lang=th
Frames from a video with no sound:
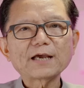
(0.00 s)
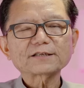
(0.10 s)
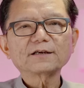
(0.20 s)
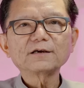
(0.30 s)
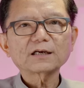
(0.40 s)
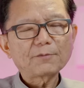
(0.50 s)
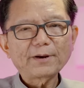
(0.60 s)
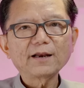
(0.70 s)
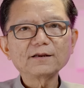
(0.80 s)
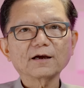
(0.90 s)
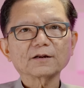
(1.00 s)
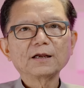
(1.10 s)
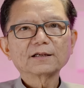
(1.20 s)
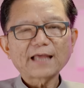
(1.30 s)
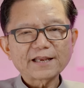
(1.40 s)
อยากจะเลือกแล้วไม่ได้เลือก
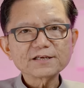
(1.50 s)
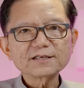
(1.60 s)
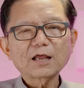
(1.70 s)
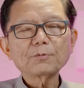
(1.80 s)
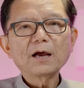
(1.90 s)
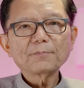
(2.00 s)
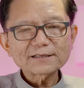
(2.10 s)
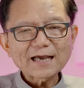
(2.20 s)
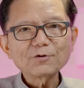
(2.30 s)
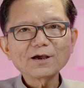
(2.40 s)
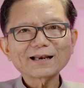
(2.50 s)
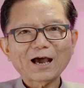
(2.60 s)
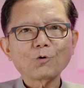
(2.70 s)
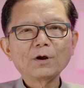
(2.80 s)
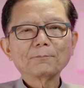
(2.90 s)
แต่จริงๆแล้วพระเจ้าเลือก
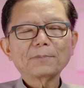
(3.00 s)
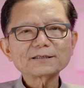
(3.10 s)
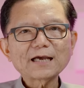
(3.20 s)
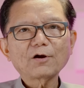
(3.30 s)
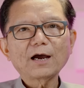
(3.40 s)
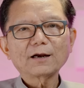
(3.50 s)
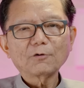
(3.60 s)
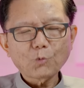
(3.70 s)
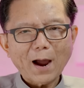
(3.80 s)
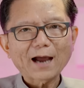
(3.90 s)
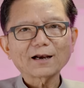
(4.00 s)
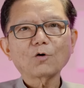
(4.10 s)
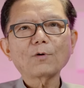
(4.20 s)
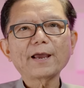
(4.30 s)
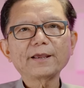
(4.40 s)
เรา พระเจ้าวางเรา
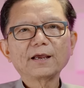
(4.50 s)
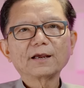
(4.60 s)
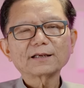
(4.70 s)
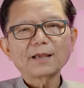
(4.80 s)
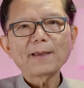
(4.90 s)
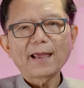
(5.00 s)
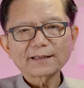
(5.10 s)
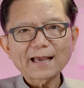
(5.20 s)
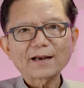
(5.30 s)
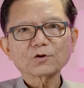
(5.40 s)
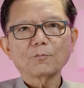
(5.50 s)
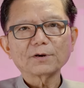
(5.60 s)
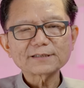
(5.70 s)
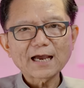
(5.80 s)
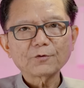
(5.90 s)
ไว้ในแผนการของพ
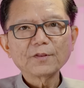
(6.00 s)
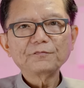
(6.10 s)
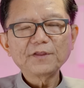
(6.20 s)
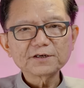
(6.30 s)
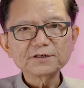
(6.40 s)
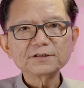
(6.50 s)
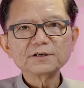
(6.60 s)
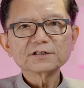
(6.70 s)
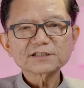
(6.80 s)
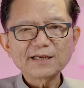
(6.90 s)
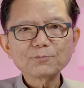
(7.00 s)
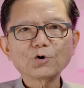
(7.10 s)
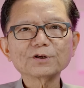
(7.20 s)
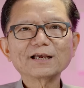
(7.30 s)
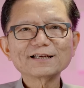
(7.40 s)
ระเจ้านี่คือซีโม
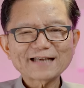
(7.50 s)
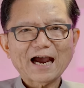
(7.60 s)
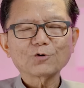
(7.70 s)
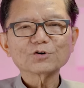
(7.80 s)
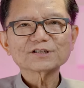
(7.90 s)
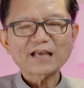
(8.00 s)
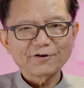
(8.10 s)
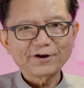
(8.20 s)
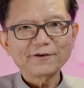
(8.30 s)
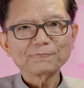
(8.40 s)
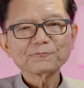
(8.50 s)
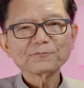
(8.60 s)
นชาวไซริน